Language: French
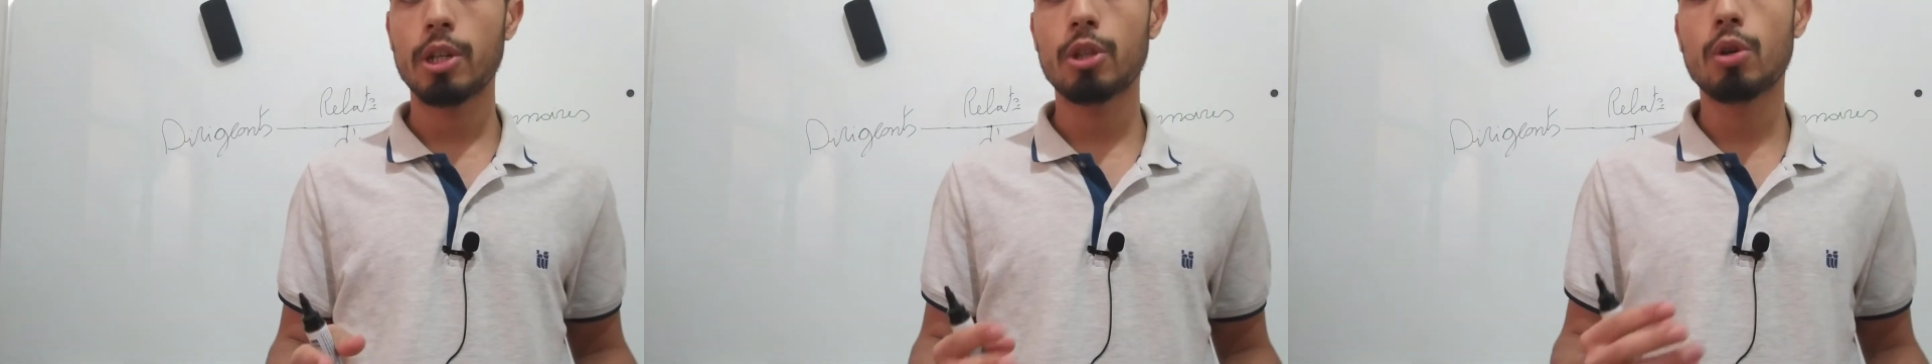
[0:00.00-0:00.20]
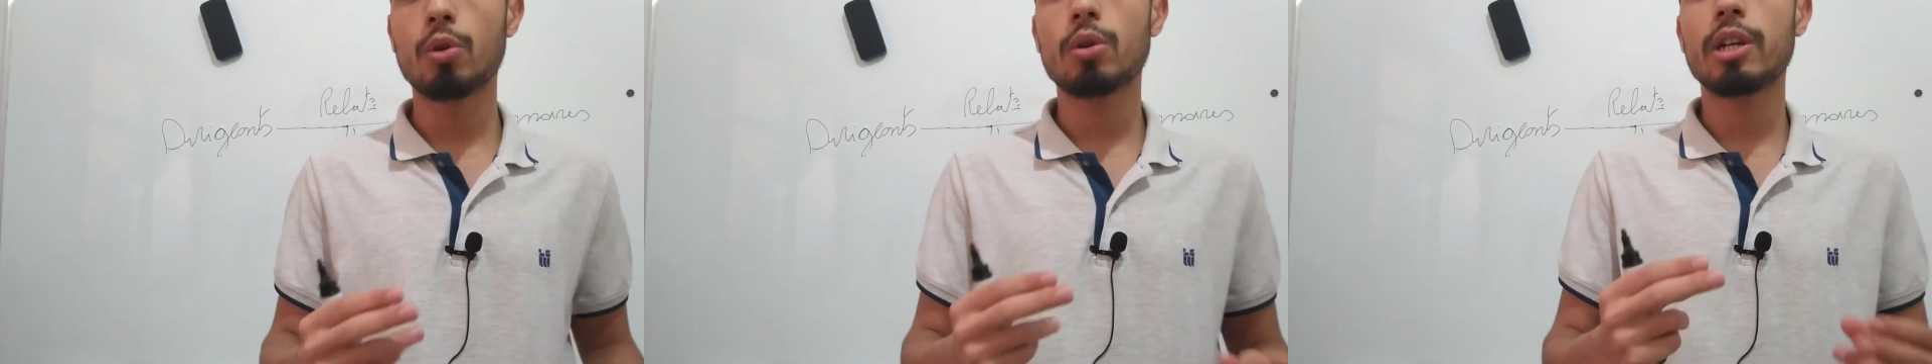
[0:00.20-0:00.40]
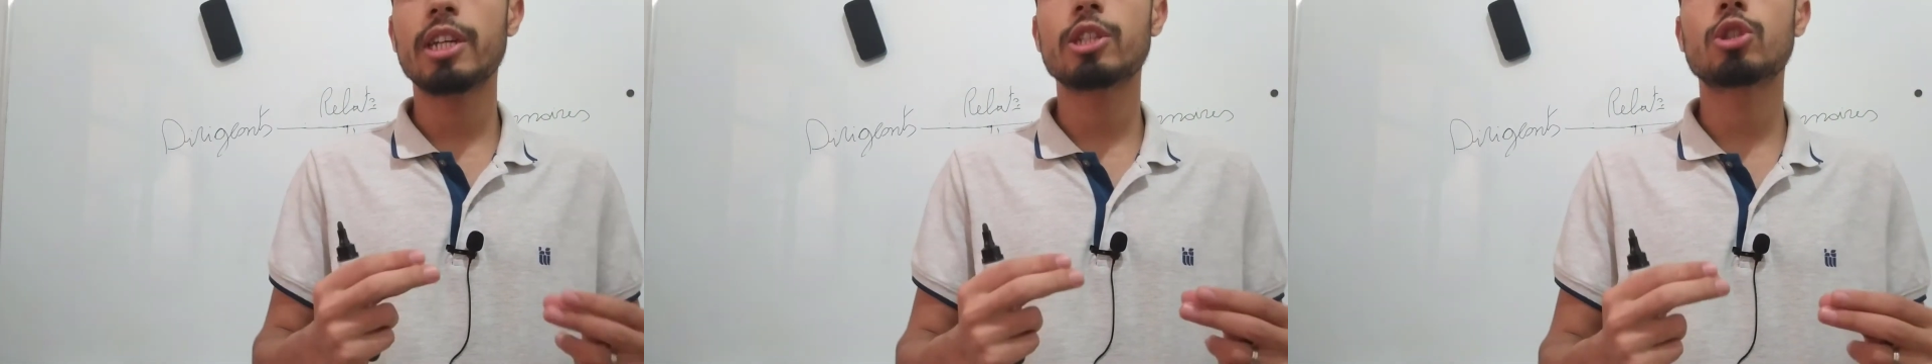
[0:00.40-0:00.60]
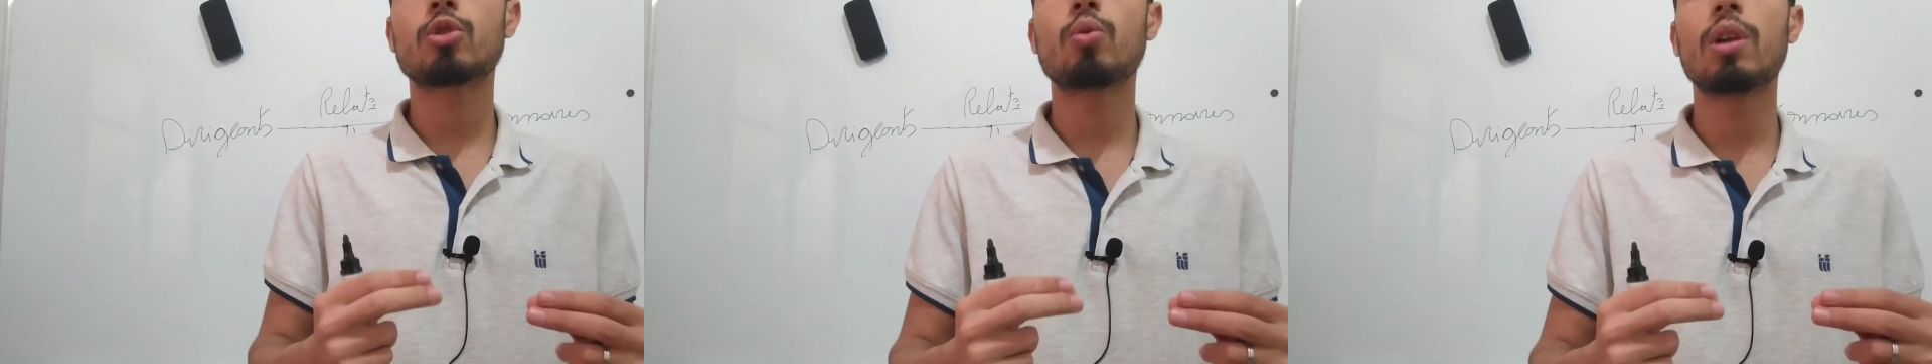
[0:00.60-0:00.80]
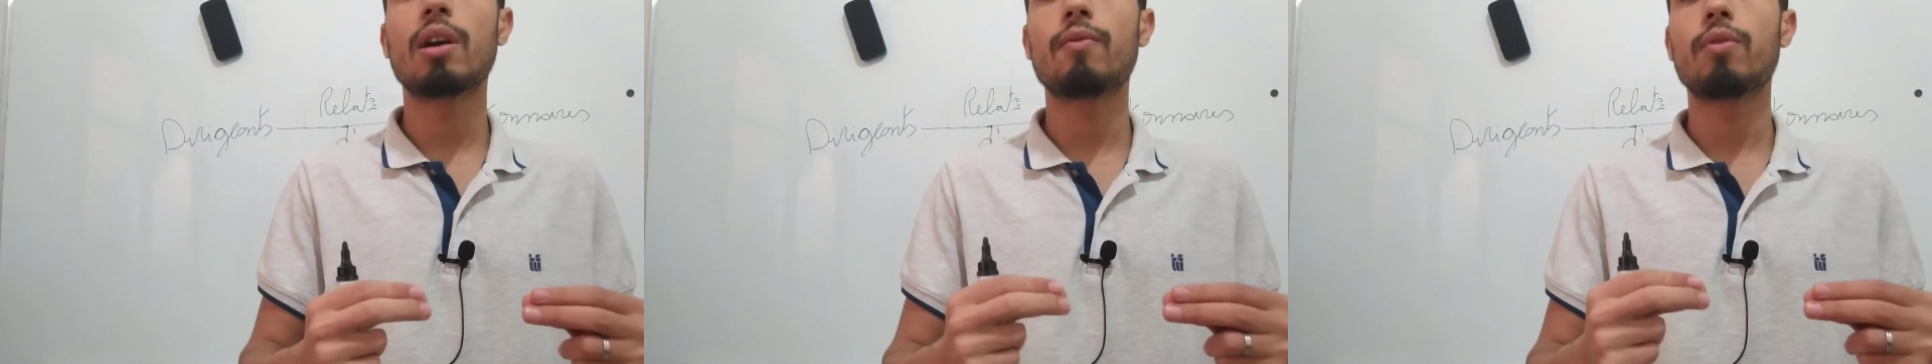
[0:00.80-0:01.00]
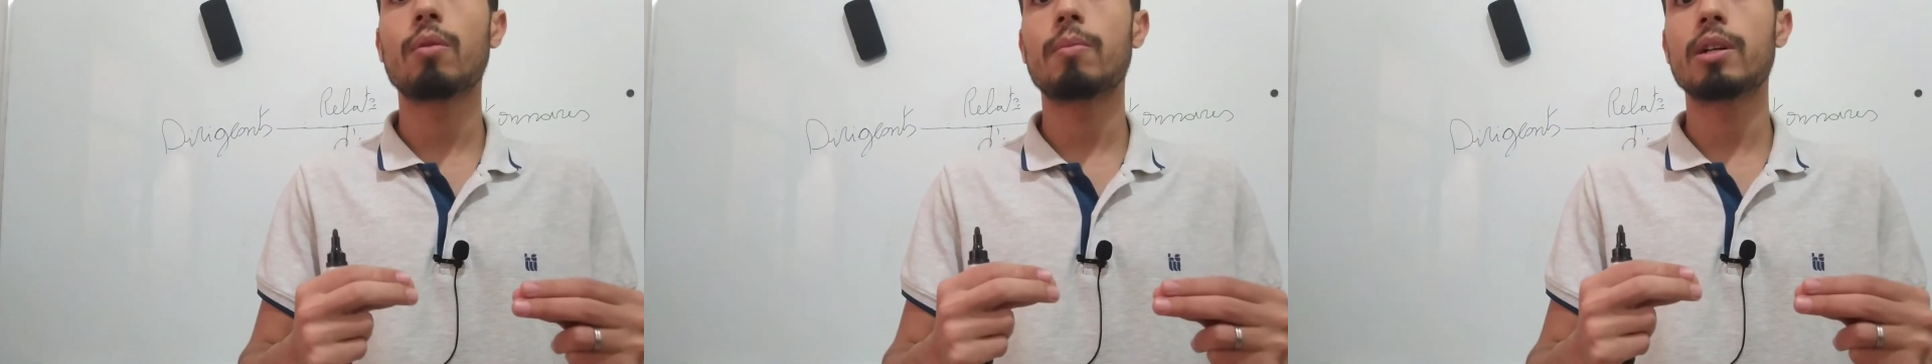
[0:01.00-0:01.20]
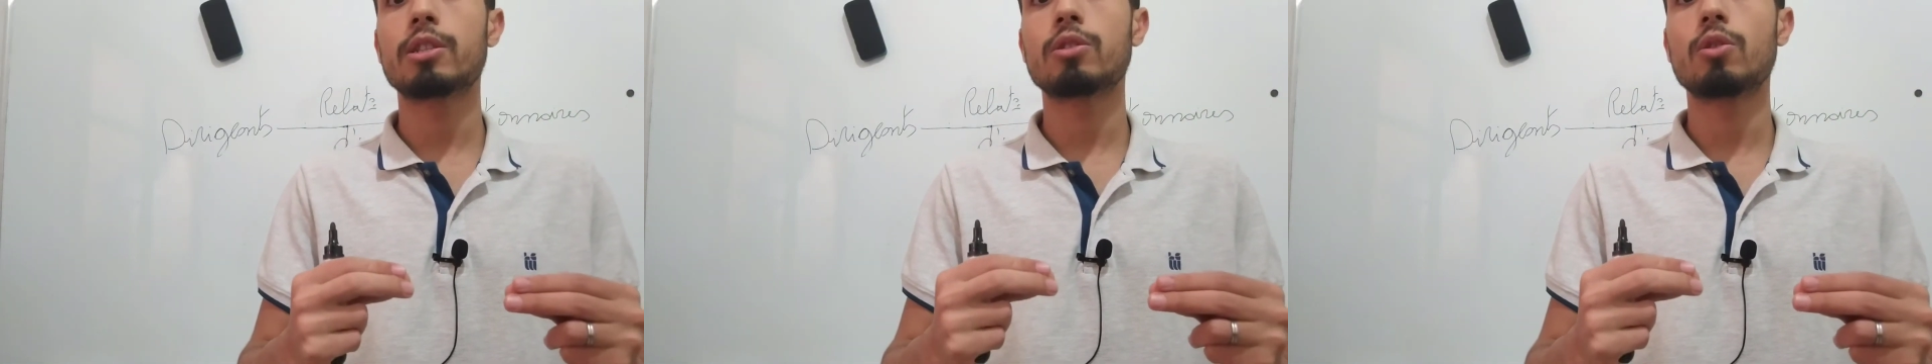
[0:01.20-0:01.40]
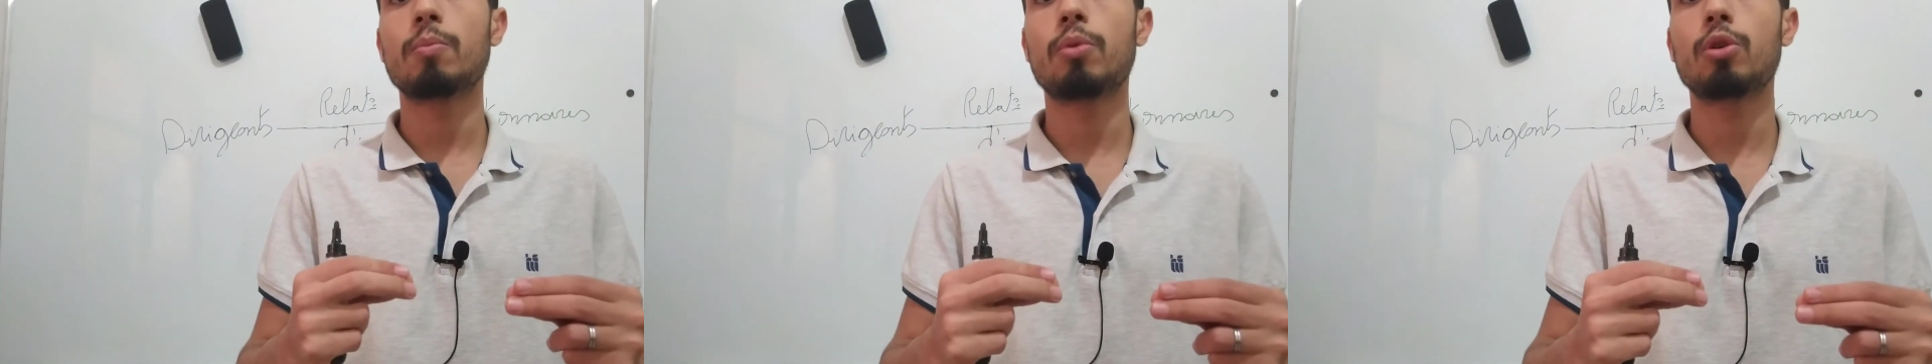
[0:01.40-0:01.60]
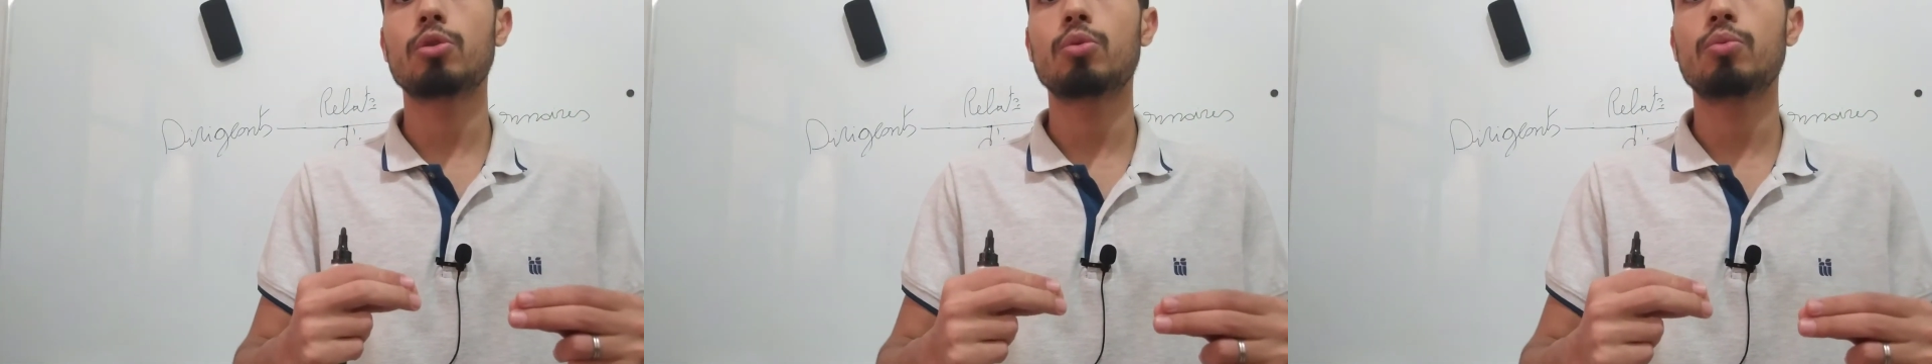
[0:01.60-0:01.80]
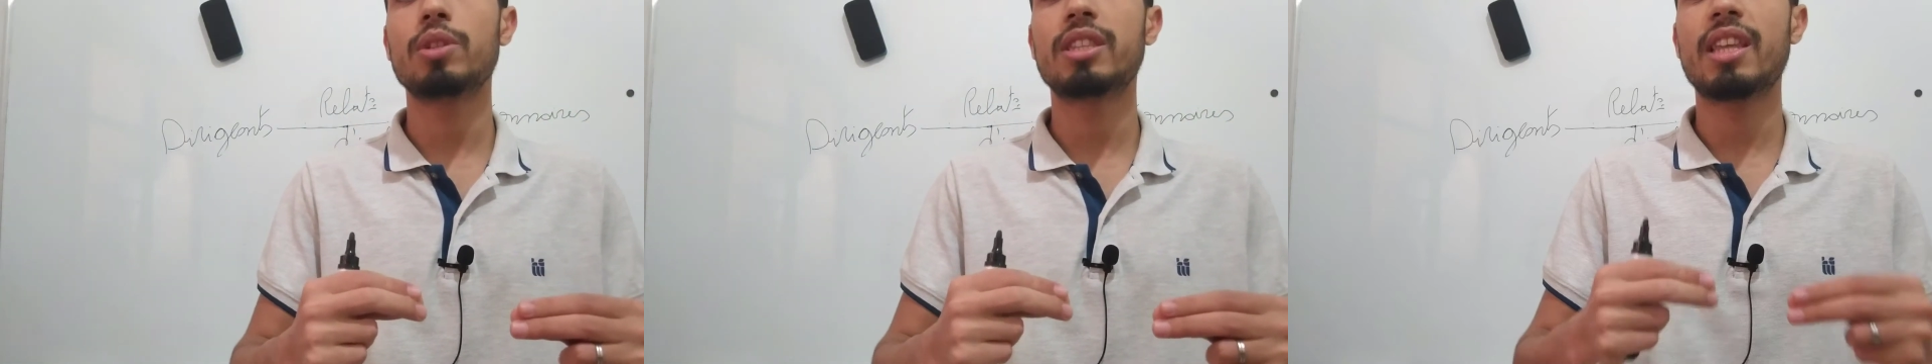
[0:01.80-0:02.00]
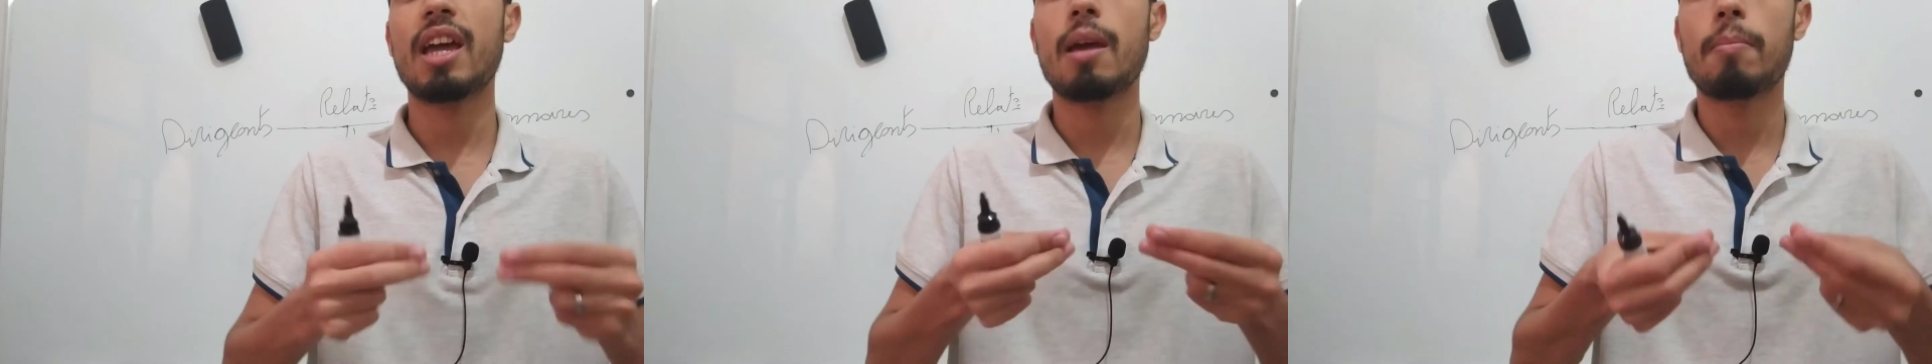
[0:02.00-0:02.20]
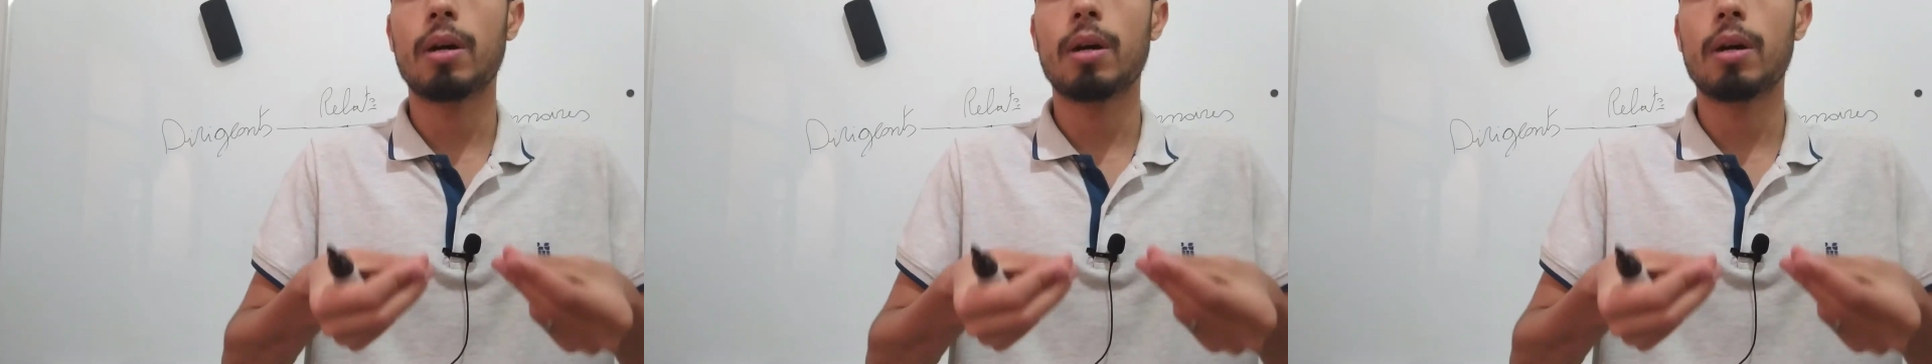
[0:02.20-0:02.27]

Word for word: Et donc, est-ce que l'information produite